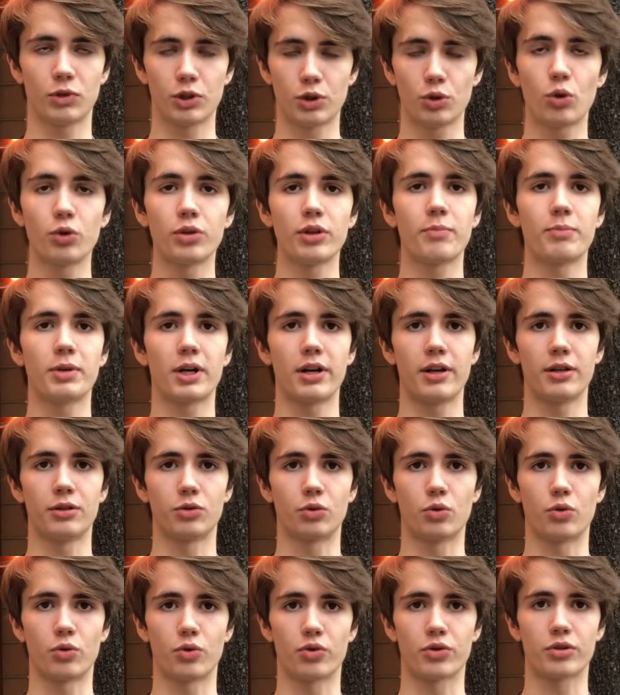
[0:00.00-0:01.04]
кто набирает
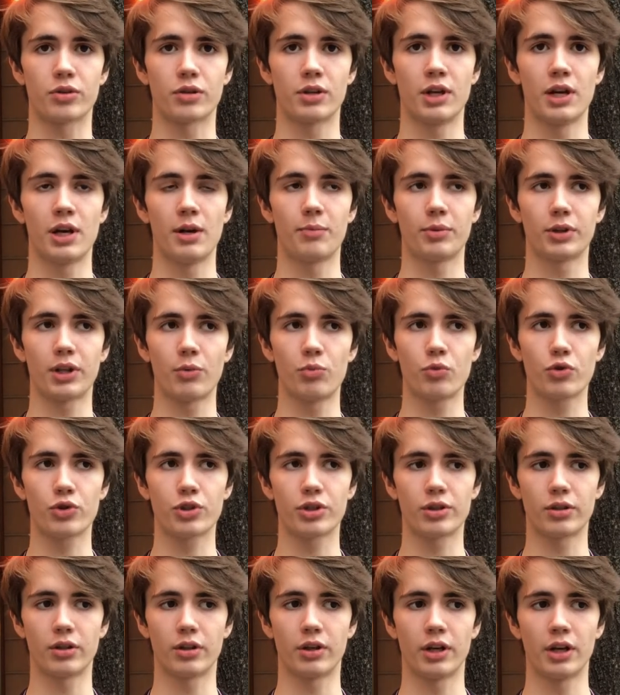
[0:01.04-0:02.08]
курс, потому
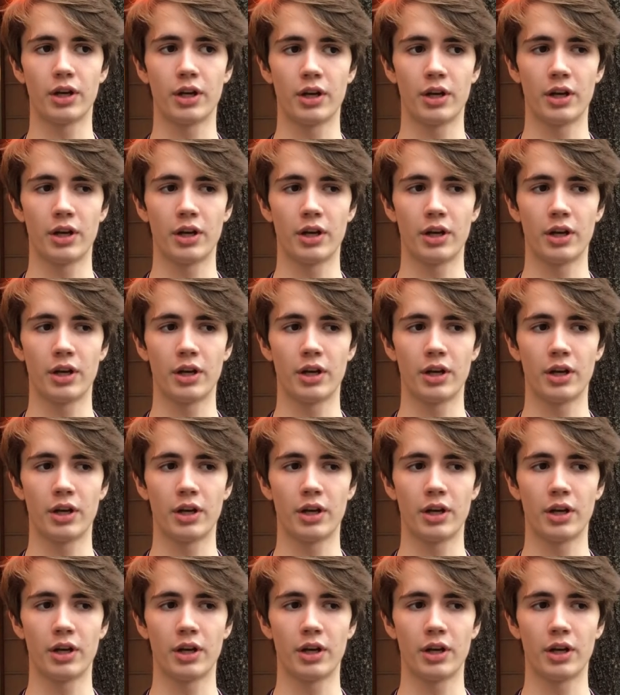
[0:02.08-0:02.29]
что